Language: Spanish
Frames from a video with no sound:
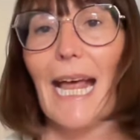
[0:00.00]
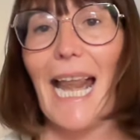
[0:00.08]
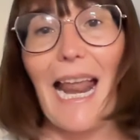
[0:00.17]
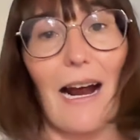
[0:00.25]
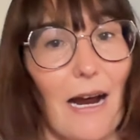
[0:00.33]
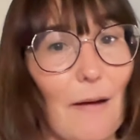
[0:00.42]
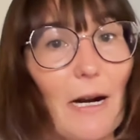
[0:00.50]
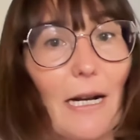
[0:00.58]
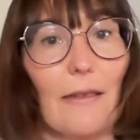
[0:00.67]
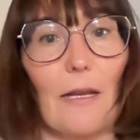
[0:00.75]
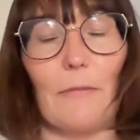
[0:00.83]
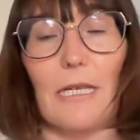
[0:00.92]
La
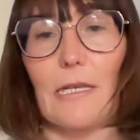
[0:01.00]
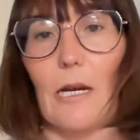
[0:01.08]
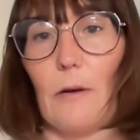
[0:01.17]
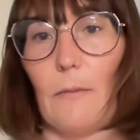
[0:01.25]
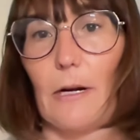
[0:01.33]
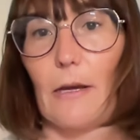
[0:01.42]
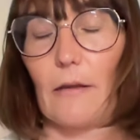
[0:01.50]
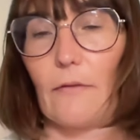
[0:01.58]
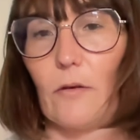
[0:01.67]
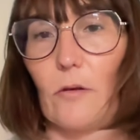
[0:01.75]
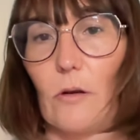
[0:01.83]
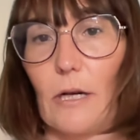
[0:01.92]
cámara también sirve para hacer
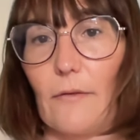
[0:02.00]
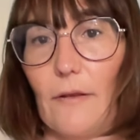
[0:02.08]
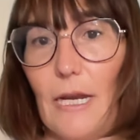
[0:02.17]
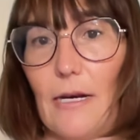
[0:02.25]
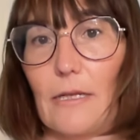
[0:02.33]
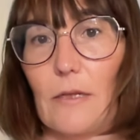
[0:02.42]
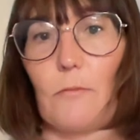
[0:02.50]
fotografías.